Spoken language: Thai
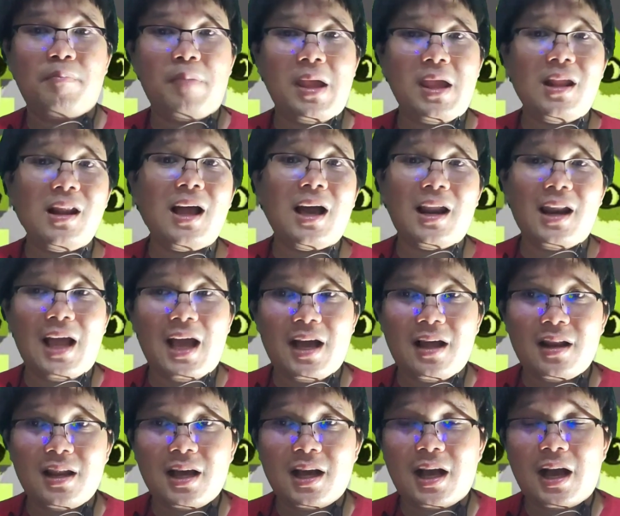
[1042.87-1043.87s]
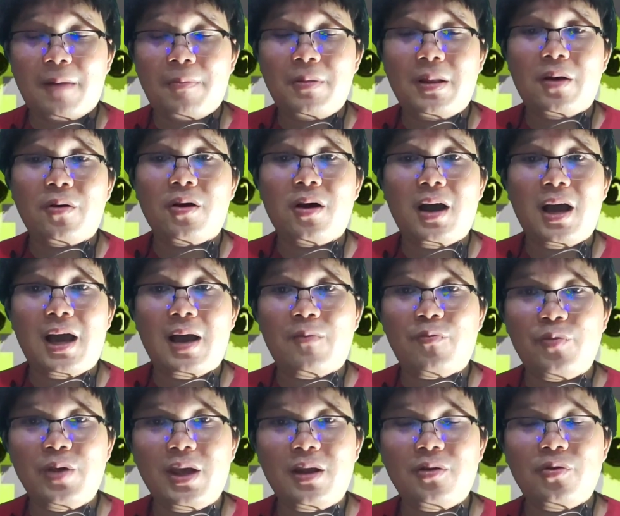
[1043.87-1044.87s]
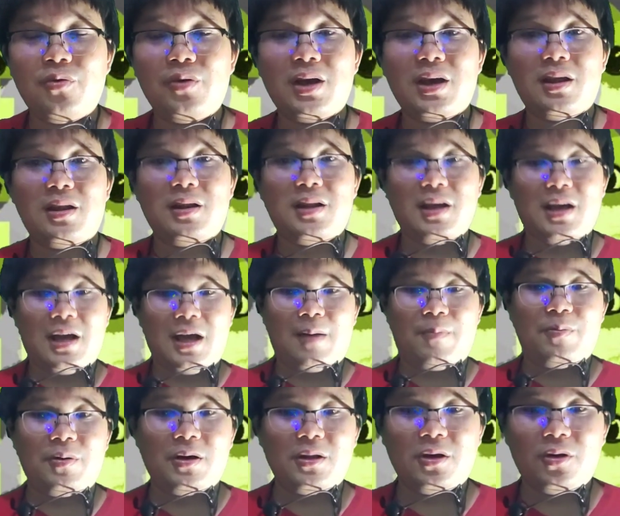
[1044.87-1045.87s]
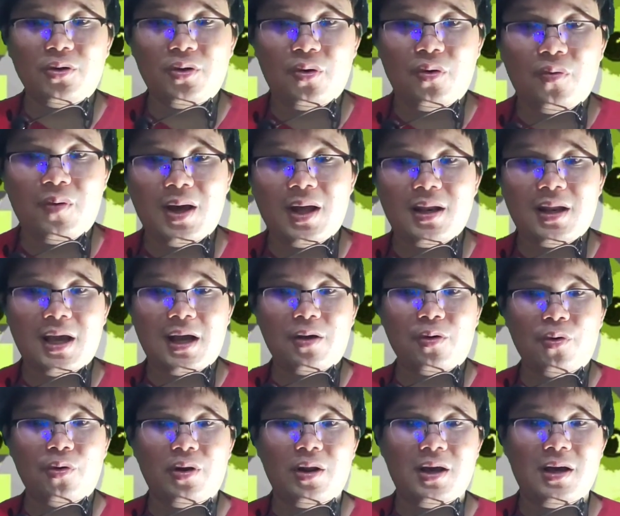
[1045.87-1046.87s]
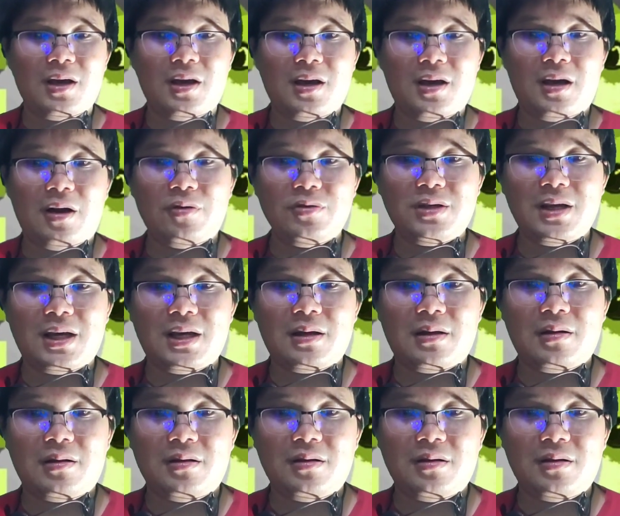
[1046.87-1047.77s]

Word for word: ปีหลังๆนะครับ เราก็ฮาร์วิ่งด้วยนะครับ ก็ต้องดูว่านักขุดเขาจะ